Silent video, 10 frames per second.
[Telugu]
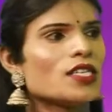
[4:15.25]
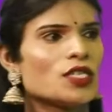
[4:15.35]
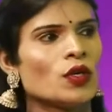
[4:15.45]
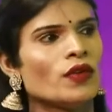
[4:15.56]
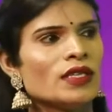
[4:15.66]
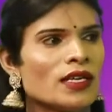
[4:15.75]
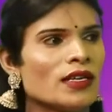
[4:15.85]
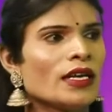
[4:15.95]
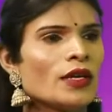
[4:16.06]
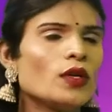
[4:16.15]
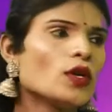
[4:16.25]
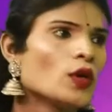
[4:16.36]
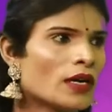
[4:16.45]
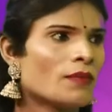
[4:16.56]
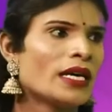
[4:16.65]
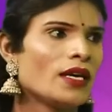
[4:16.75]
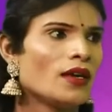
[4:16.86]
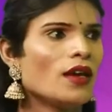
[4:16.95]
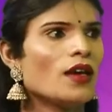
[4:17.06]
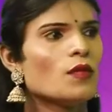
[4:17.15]
ఆర్టిస్ట్ గోవింద్ అన్న నేను ఇంకొక అబ్బాయి
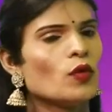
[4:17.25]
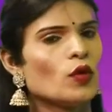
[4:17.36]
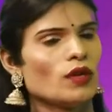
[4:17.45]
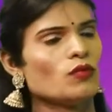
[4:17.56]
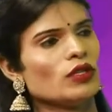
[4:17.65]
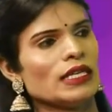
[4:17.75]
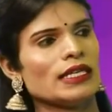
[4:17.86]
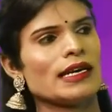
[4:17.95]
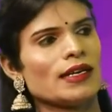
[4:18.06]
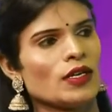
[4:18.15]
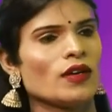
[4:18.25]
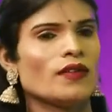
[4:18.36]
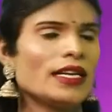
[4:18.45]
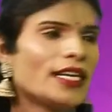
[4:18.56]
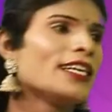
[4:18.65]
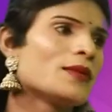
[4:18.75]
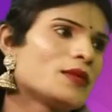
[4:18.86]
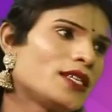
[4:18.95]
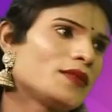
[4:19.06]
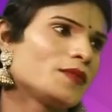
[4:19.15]
ముగ్గురం ముత్తైదు క్యారెక్టర్ లో వెళ్ళి
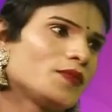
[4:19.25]
కిడ్నాప్ సీన్